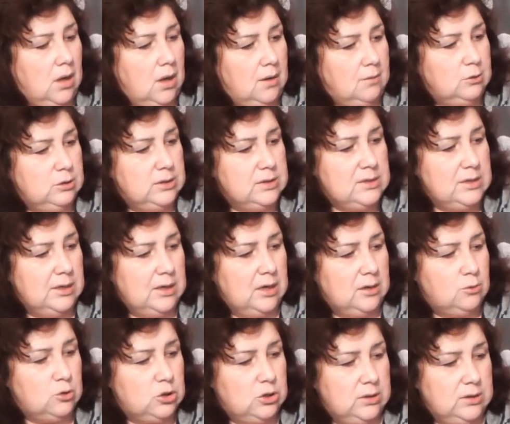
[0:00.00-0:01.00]
А вот если
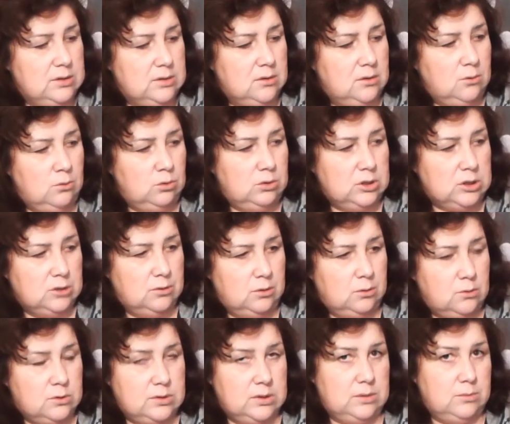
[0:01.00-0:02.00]
хороший есть грунт, я же
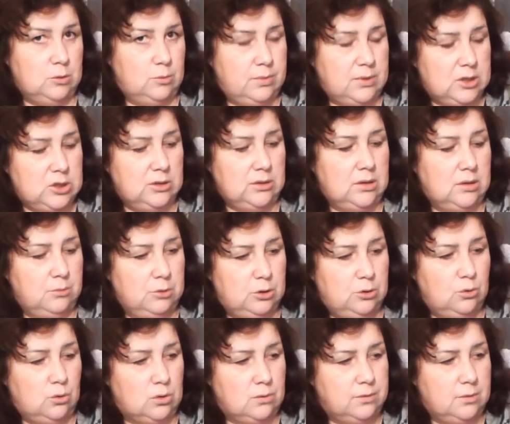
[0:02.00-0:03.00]
говорю, с этими прожилками
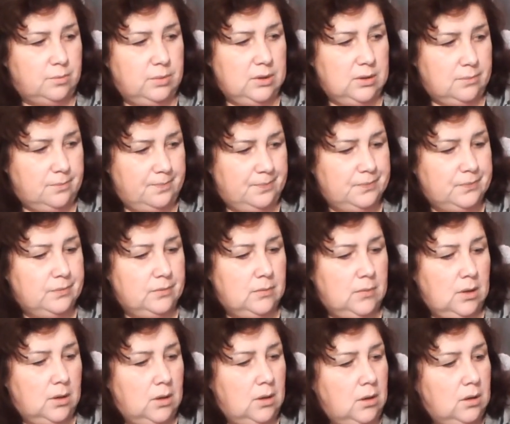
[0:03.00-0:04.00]
торфа, прям
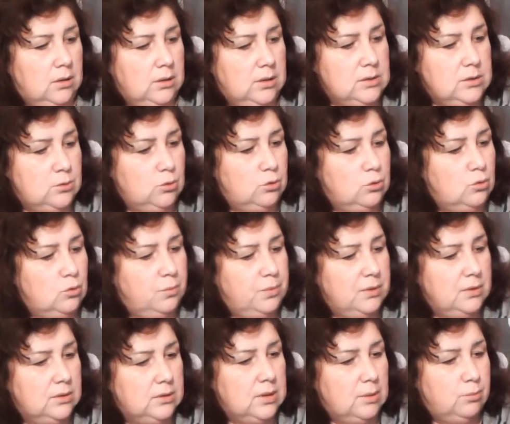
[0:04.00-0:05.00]
я сегодня
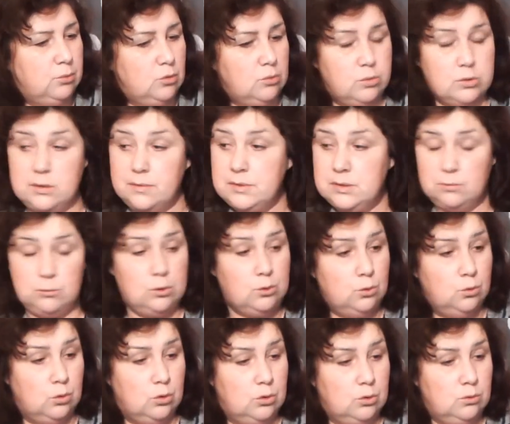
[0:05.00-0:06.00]
купила на пробу совсем
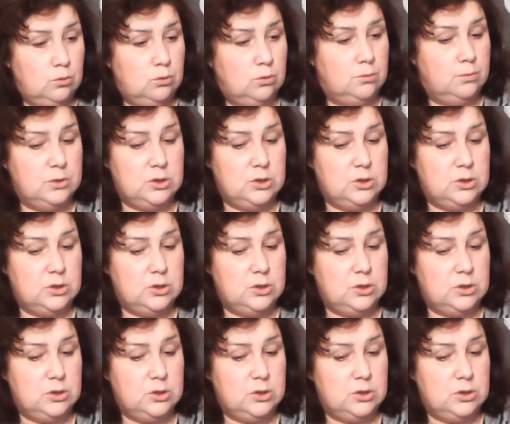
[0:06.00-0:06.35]
другой группу.